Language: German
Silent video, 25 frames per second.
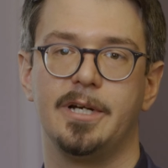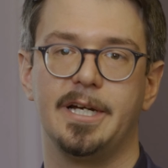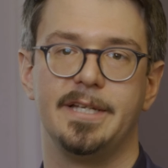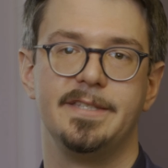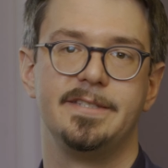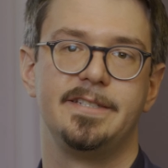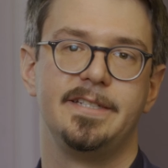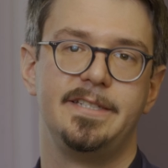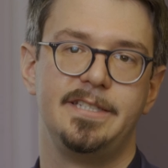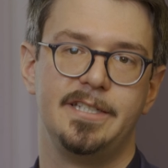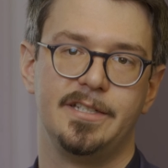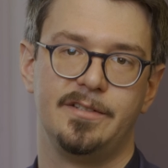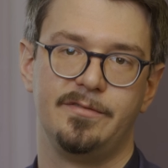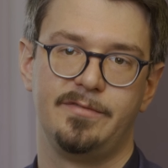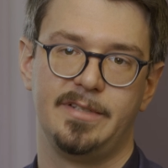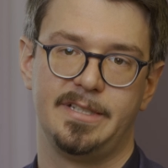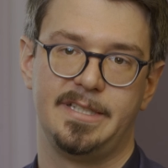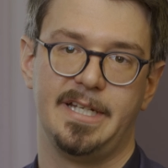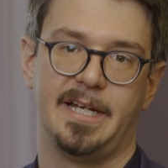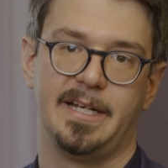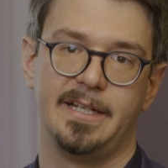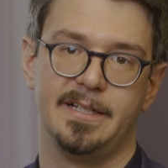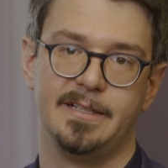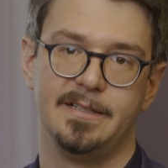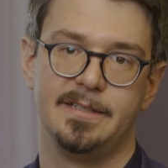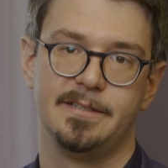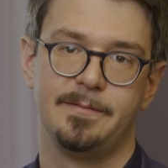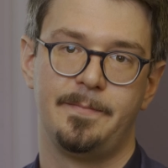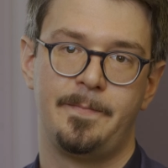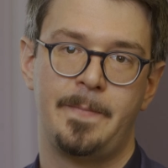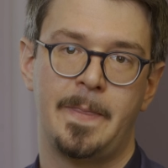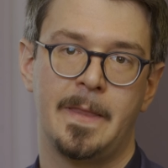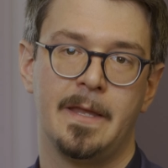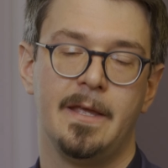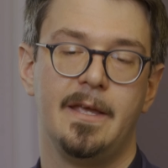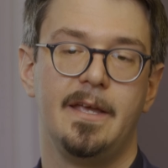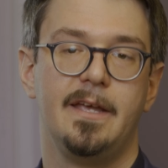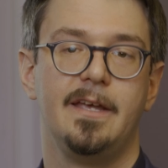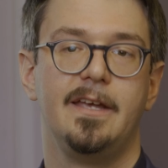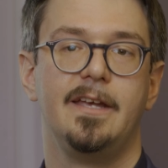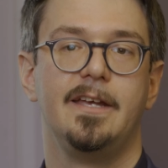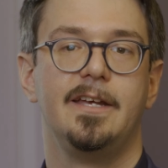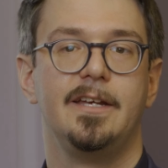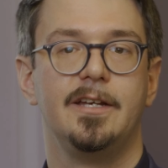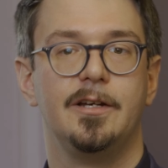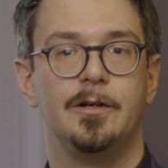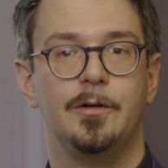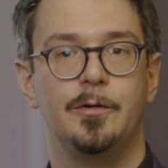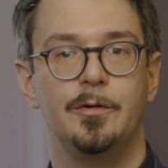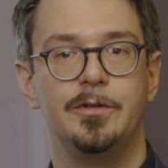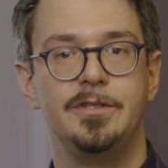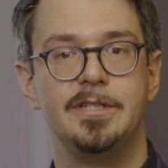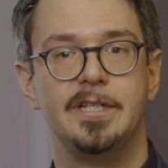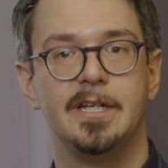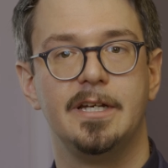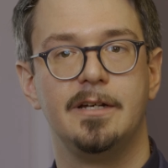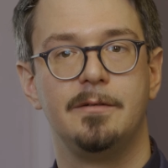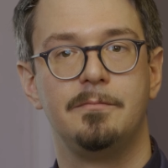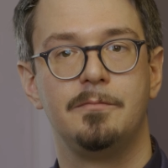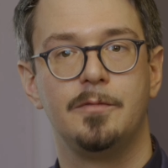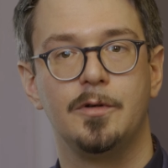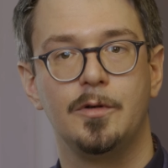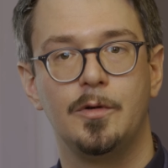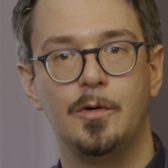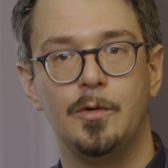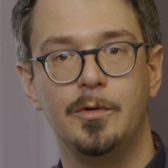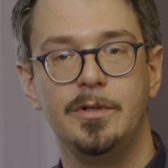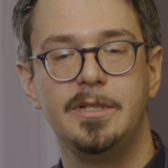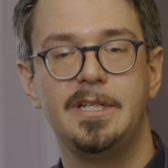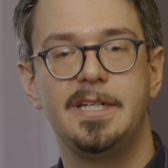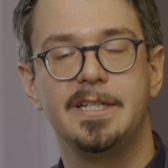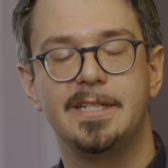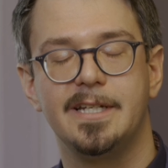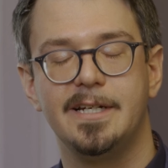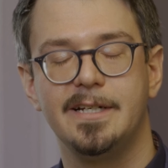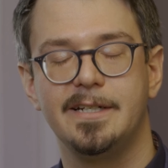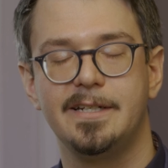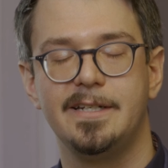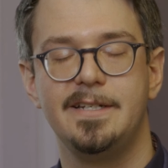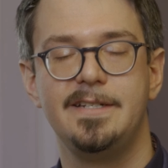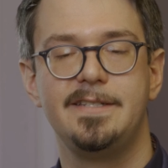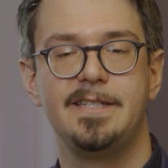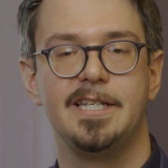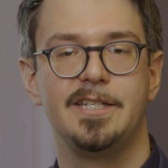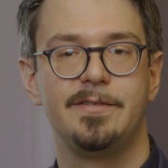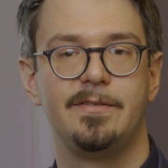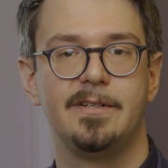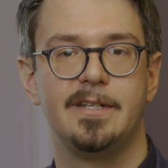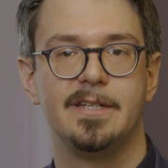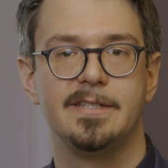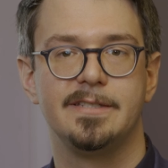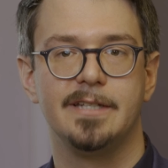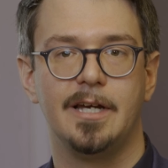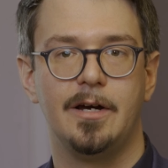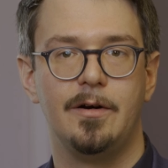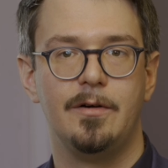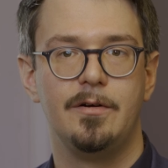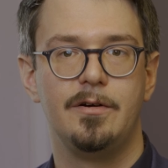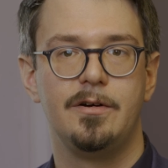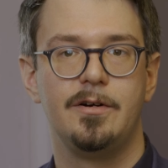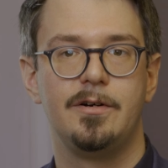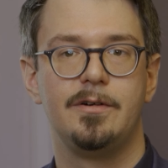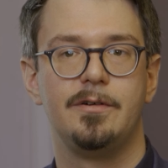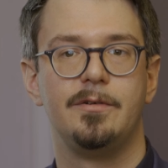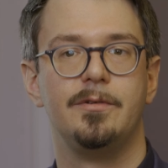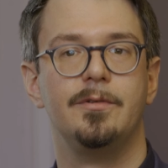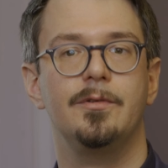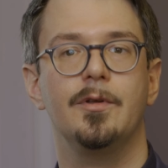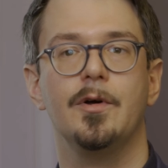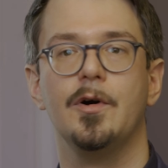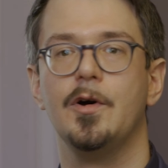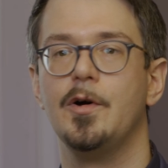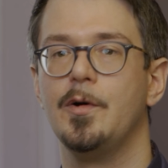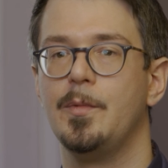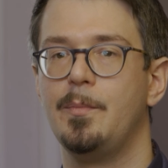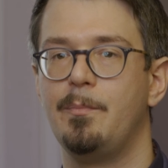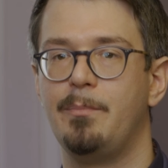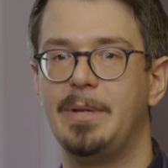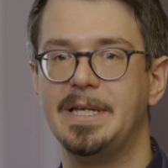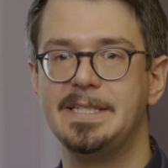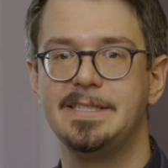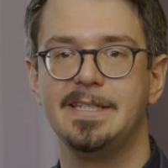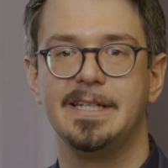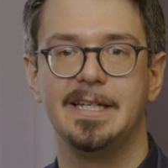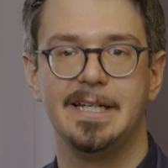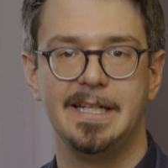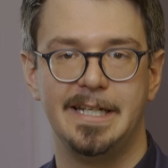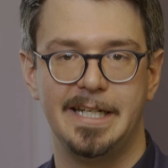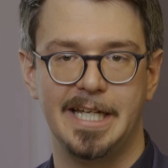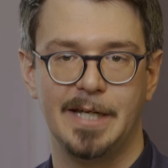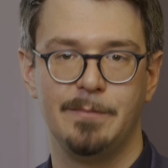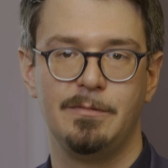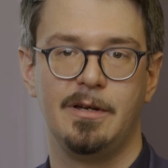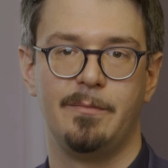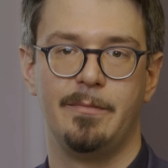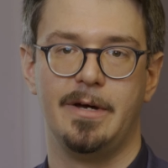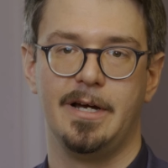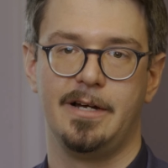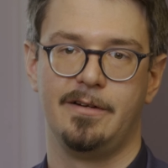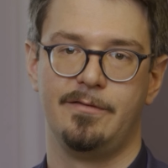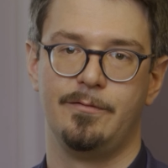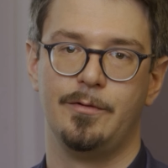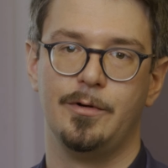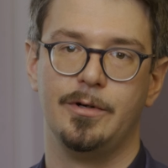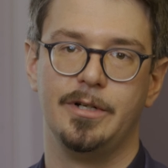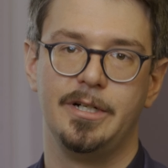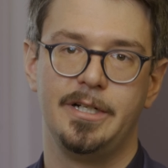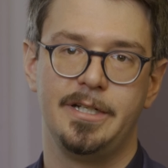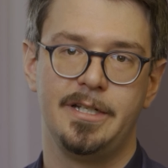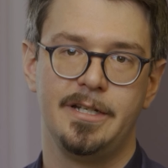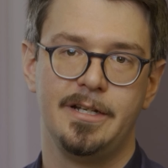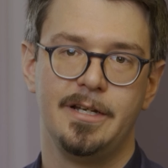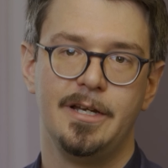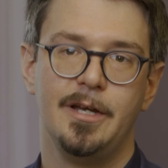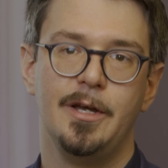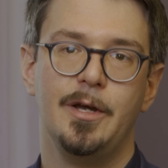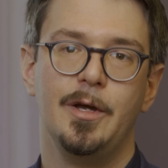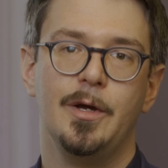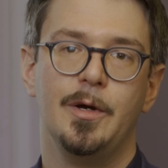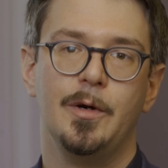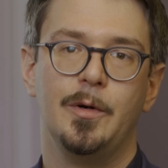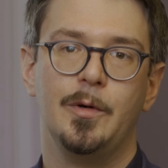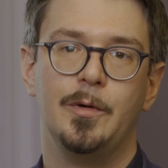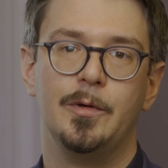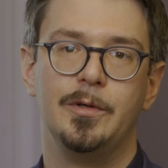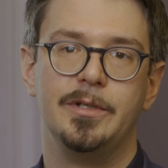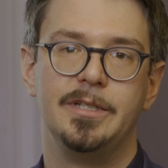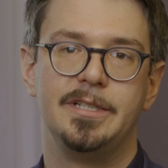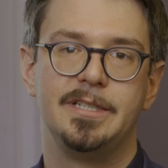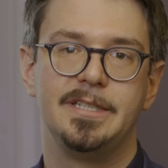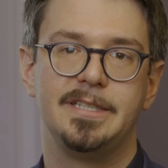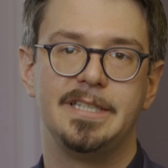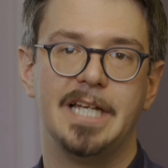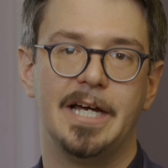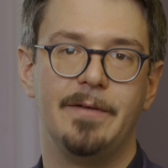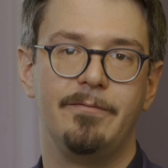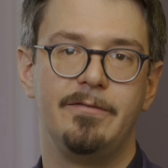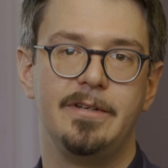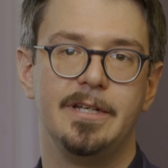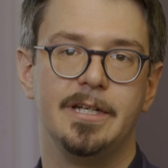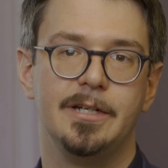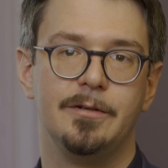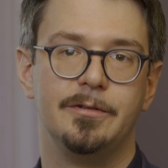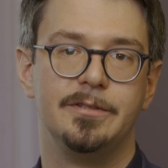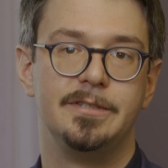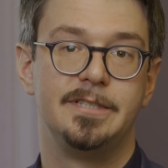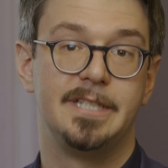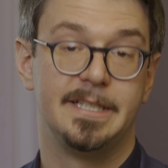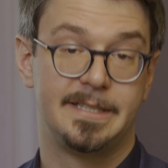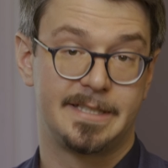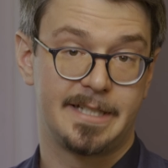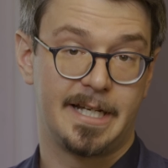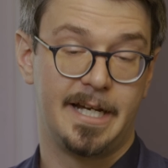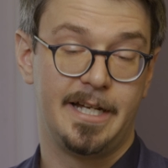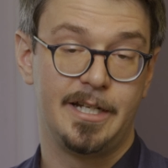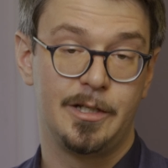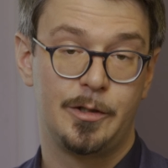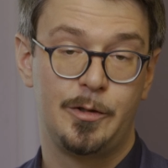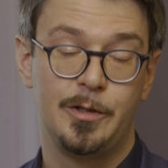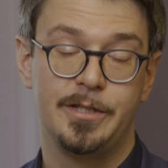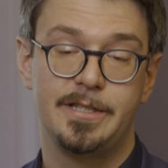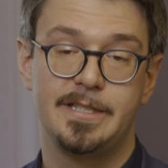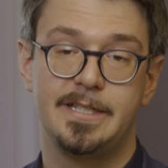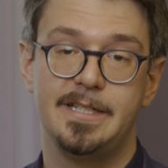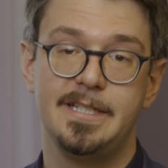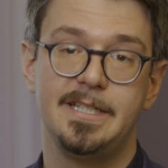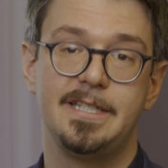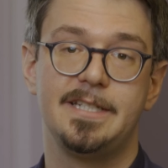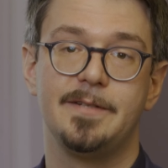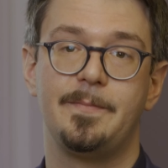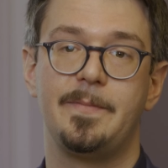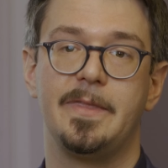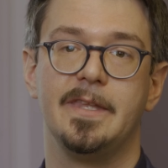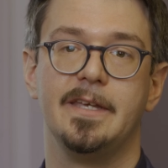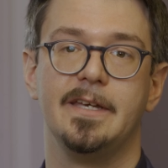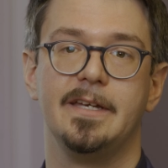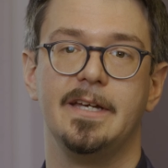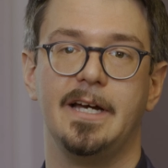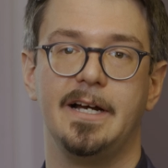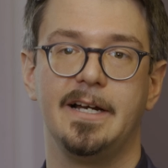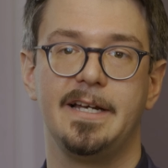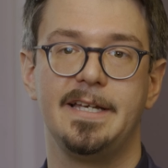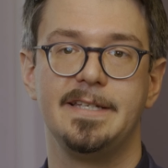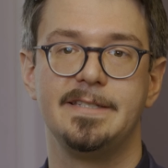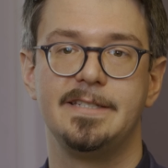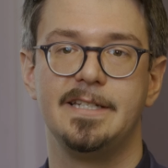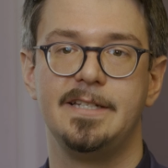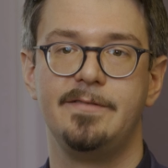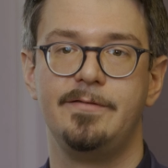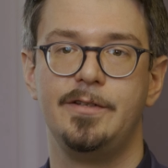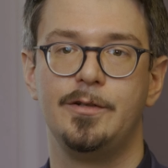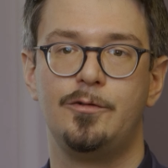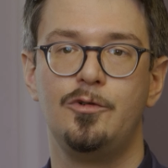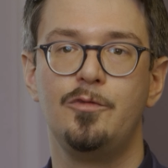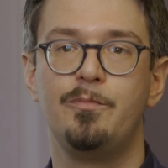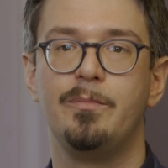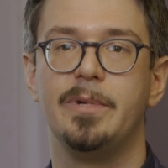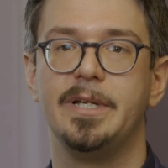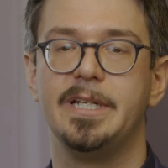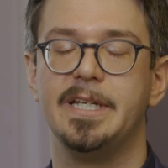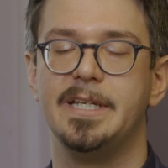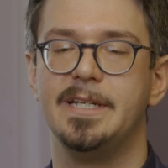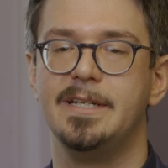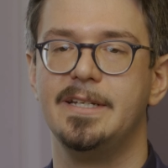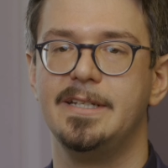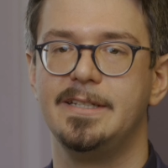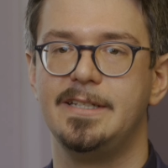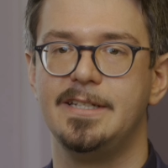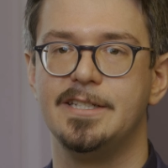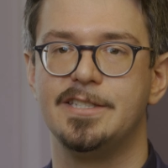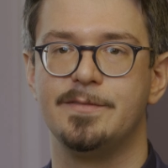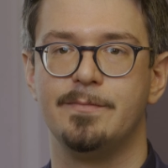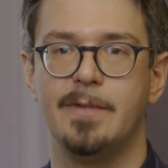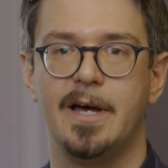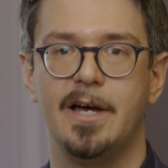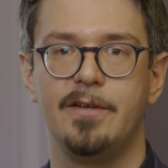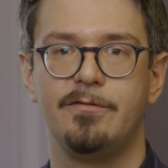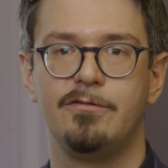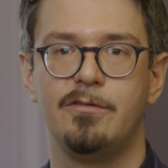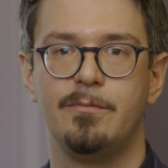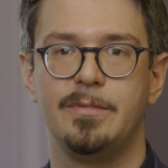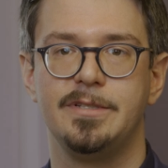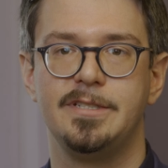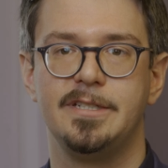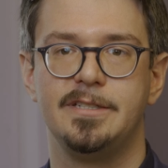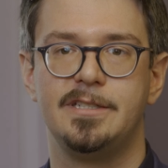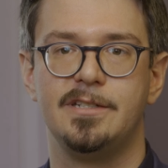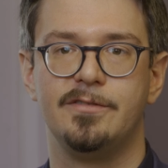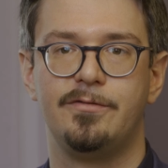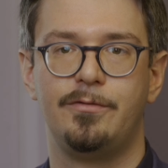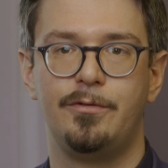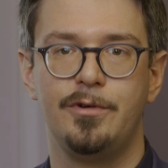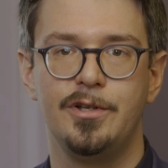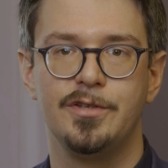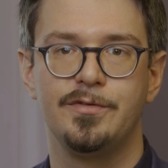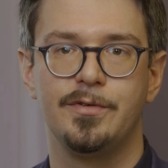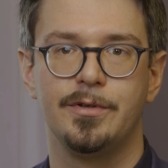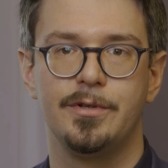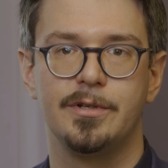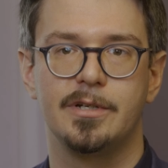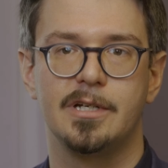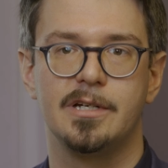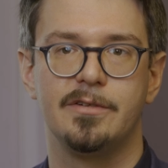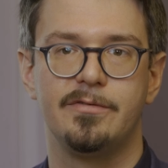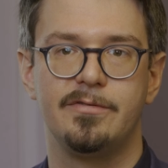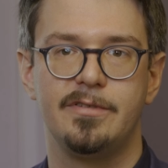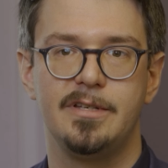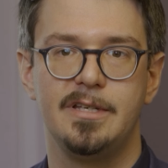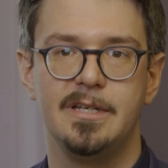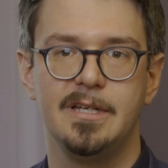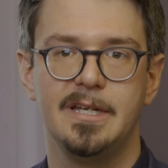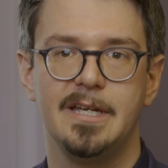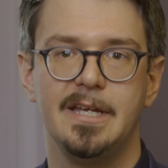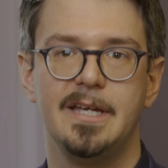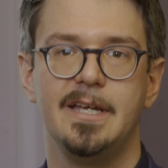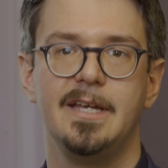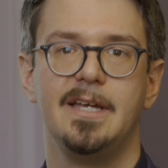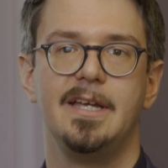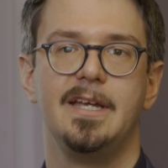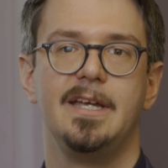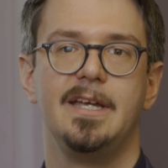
über ganz Indien verteilt. Unser Grundgedanke ist, dass wir das auch noch besser erlernbar machen wollen. Und da haben wir uns jetzt gerade kürzlich äh, angesehen, wie gut man denn die smartphone-basierte Fundusfotografie